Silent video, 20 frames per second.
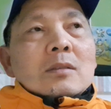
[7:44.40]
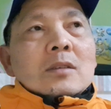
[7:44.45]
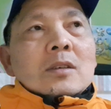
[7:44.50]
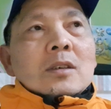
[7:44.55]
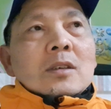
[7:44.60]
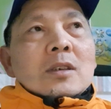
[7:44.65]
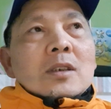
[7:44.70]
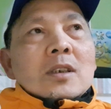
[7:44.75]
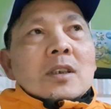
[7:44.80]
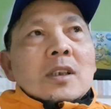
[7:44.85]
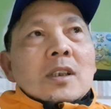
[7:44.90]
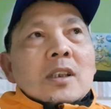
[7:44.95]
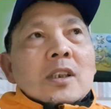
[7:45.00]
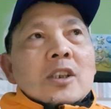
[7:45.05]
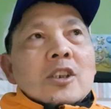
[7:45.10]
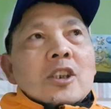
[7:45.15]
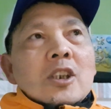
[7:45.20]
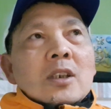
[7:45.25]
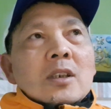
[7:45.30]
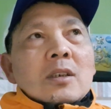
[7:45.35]
trước
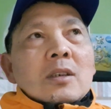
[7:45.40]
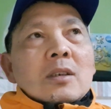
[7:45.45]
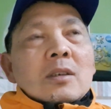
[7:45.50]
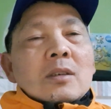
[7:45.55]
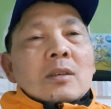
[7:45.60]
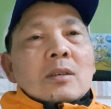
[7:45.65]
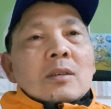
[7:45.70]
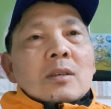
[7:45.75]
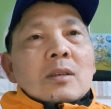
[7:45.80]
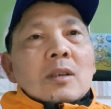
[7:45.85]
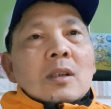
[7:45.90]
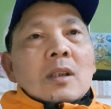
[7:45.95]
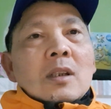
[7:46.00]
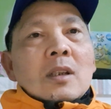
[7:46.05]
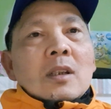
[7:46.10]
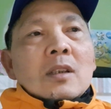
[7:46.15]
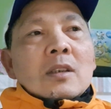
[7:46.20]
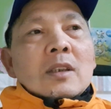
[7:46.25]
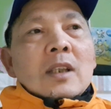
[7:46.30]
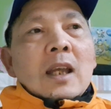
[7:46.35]
khi sinh
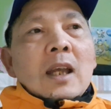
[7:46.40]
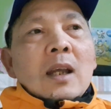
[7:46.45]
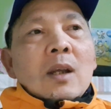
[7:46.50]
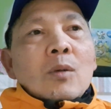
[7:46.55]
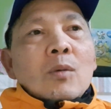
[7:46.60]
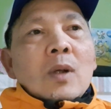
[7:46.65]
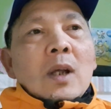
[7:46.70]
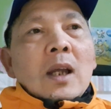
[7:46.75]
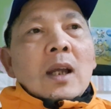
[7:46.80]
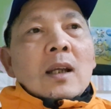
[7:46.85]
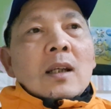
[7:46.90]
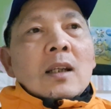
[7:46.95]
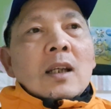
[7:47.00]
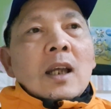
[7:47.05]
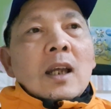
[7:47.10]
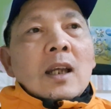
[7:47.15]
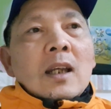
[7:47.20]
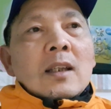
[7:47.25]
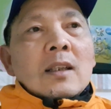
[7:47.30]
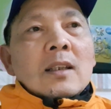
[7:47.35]
uh, cháu khoảng
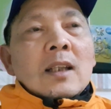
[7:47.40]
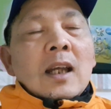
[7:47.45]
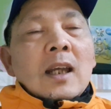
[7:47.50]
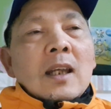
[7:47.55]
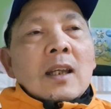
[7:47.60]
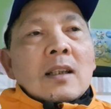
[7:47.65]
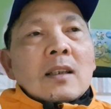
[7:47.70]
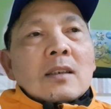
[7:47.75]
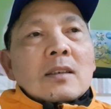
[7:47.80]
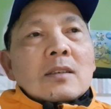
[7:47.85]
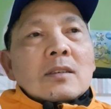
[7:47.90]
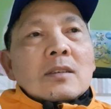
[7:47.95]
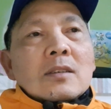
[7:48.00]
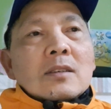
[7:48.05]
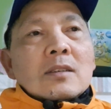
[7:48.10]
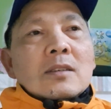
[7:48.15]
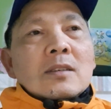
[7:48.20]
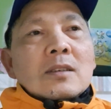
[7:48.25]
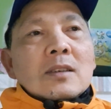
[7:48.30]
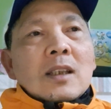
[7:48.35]
2 tháng
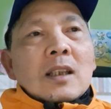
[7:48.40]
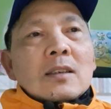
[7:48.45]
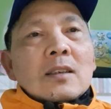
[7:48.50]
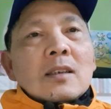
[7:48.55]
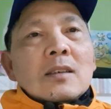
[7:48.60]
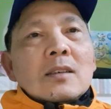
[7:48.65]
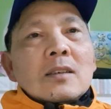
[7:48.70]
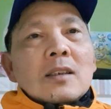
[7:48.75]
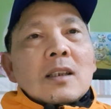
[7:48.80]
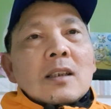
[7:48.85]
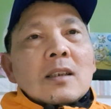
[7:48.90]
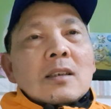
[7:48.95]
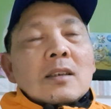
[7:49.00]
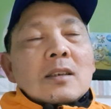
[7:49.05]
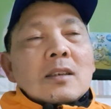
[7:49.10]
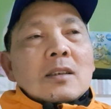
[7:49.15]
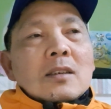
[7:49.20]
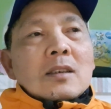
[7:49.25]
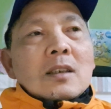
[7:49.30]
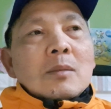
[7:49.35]
người ta tính nha
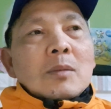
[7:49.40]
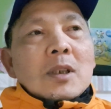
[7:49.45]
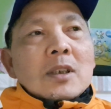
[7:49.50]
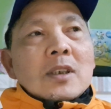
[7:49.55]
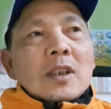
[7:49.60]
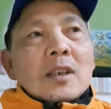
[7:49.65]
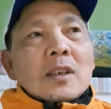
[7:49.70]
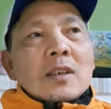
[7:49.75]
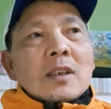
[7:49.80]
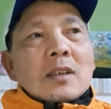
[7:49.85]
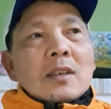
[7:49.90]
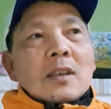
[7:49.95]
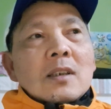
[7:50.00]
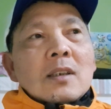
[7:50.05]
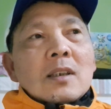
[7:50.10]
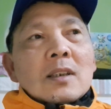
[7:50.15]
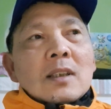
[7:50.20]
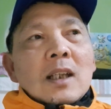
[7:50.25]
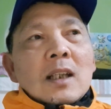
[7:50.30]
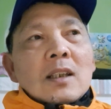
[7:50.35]
thì bác sĩ sẽ tính
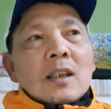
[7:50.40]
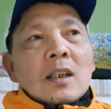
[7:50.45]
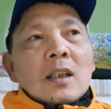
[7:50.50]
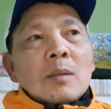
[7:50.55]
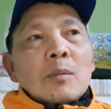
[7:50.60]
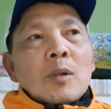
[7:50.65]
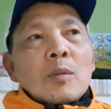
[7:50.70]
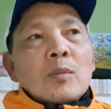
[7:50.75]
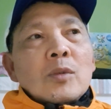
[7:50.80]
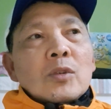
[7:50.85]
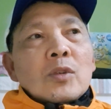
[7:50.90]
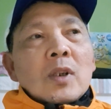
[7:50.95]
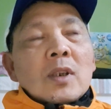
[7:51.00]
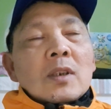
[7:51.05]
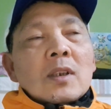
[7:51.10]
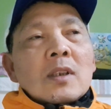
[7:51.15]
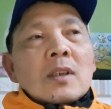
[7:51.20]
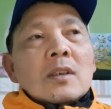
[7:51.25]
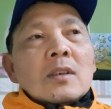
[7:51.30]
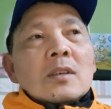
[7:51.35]
ở thai kỳ là 40
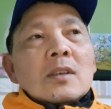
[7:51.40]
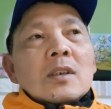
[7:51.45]
tuần đó